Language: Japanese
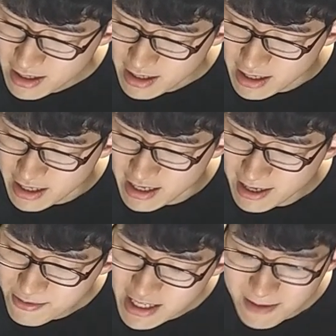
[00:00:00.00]
えー、
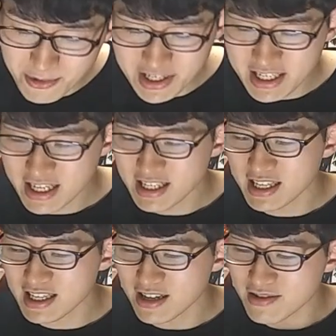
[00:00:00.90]
ラブライブ虹ヶ
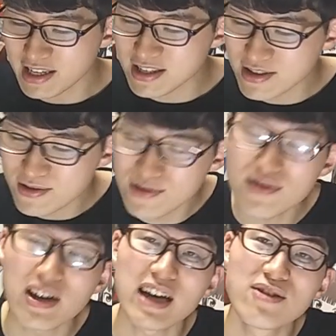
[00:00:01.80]
崎学園
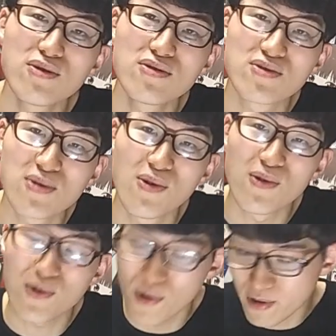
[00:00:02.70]
スクールアイドル同
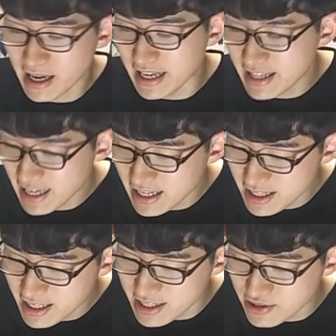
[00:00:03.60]
好会第
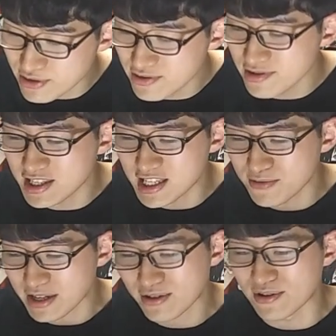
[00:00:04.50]
2期11
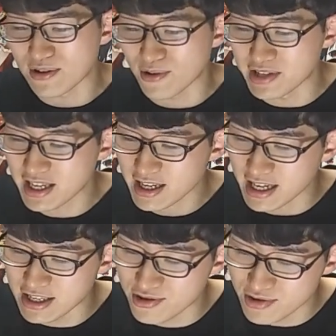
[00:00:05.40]
話という、これ前
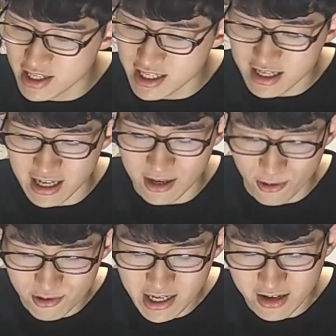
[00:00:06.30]
回11位から
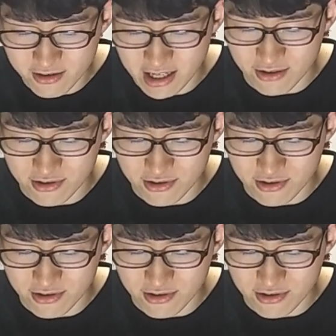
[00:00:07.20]
6ランクダウン